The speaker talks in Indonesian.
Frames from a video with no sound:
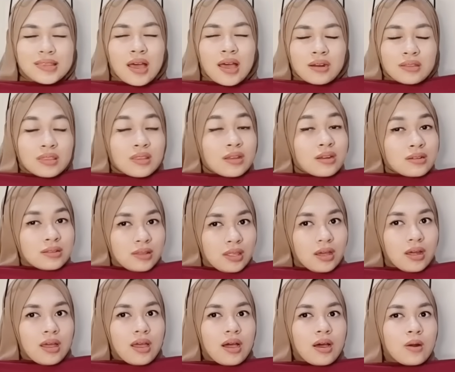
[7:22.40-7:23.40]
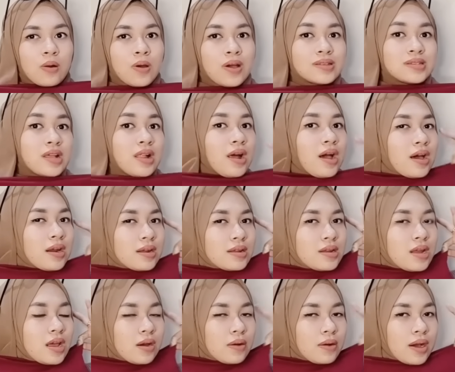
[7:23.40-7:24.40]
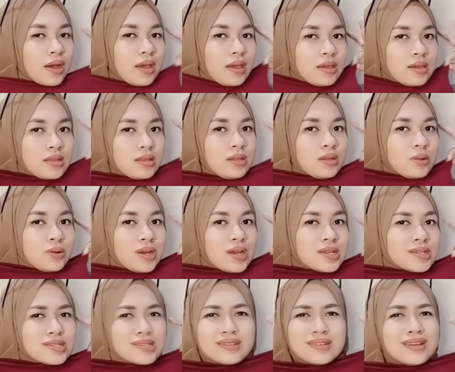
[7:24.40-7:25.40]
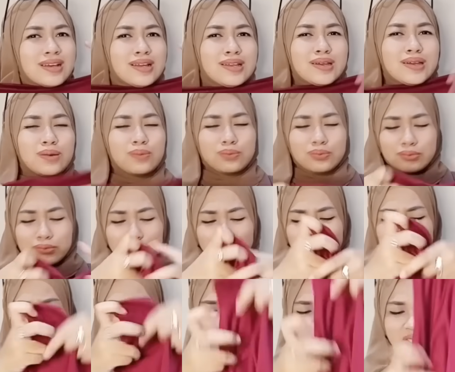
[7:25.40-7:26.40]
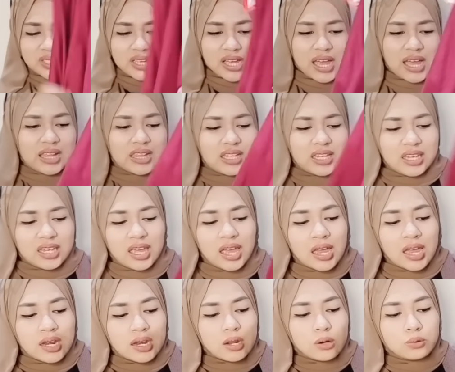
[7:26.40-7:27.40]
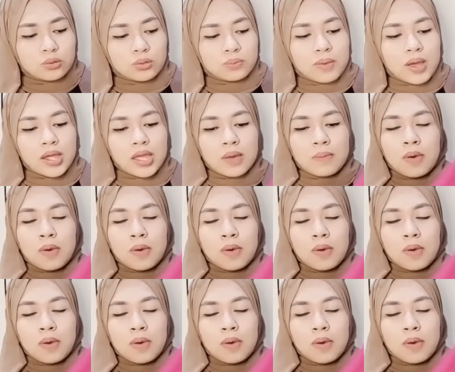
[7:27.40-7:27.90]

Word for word: tartar tartarnik ya kalau nggak salah karena dia kayak gini loh guys yang pun gemas sekali dan untuk bagian